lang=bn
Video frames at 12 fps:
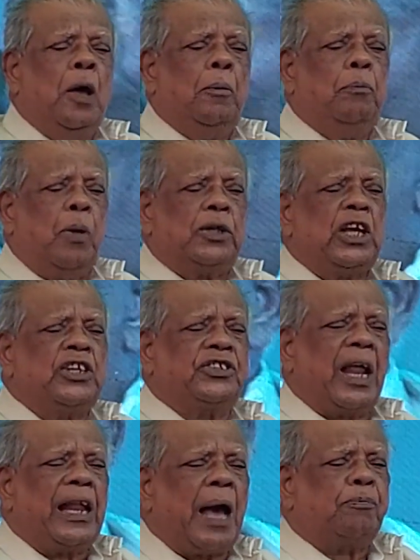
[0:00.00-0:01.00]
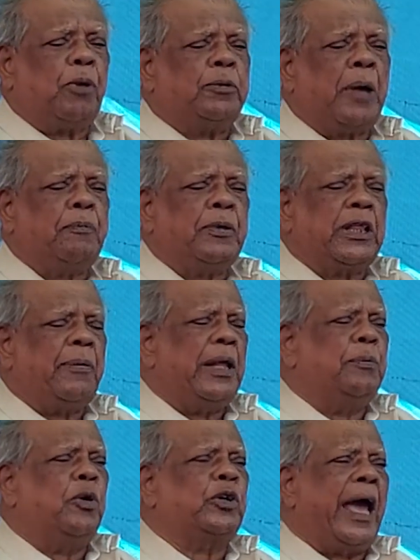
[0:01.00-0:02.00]
প্রতিষ্ঠা লাভ করবে
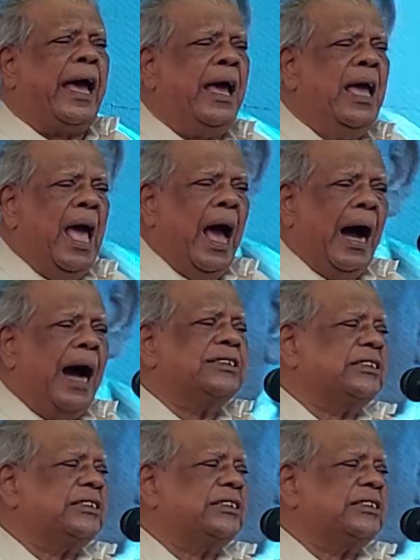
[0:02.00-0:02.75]
পৃথিবীর বুকে আজকে